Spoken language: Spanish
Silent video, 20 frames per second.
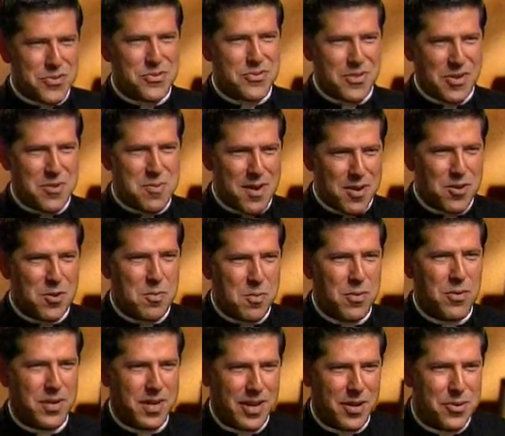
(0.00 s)
soy un ser humano
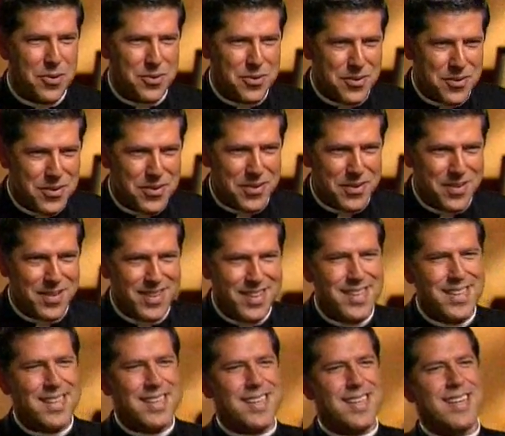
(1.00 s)
como cualquier otro, ¿no? Ok,
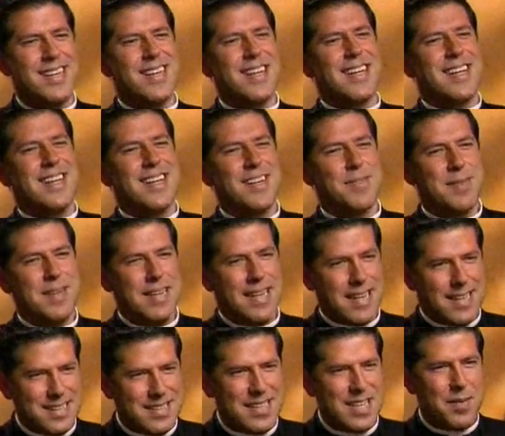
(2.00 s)
perfecto. Y me
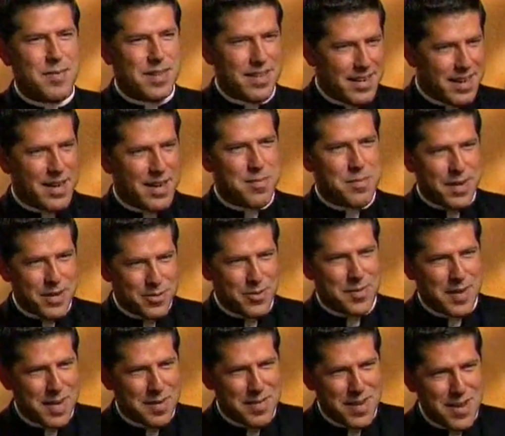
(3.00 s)
encanta que me digan Alberto,
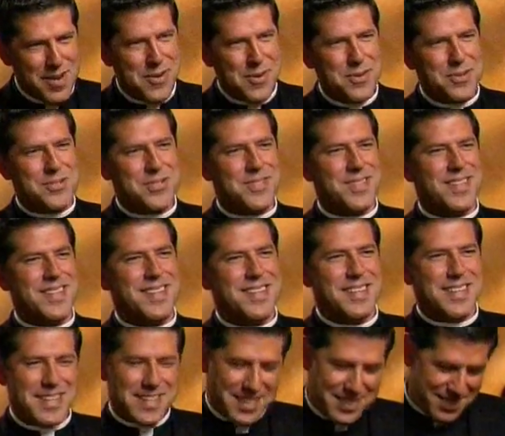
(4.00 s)
mis amigos,
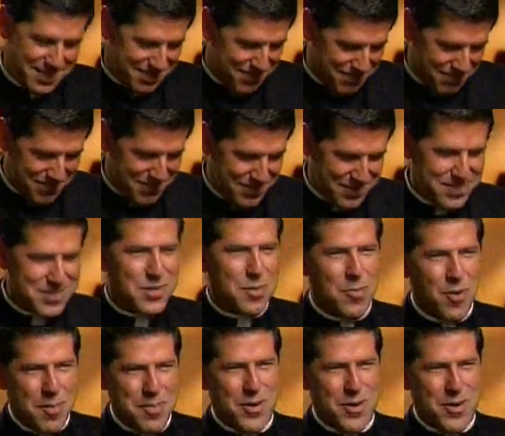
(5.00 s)
y somos